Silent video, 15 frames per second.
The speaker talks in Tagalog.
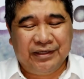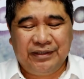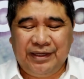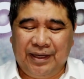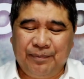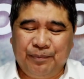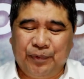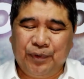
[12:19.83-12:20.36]

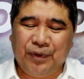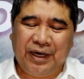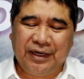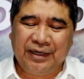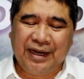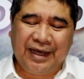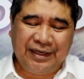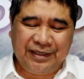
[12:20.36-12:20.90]
Yan po
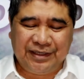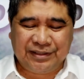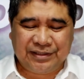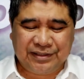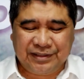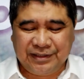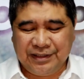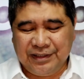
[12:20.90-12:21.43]
ang
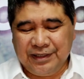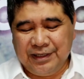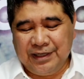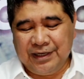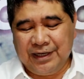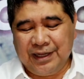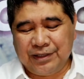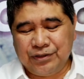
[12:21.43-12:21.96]
nais
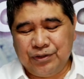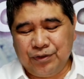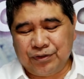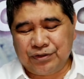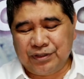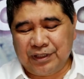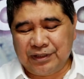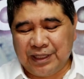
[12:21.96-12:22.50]
ng
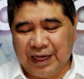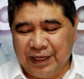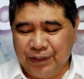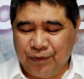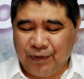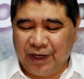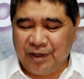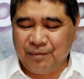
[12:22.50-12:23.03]
Diyos na
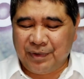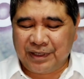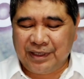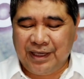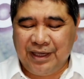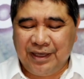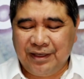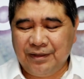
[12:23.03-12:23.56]
tayo ay
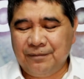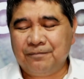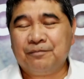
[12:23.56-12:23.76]
maging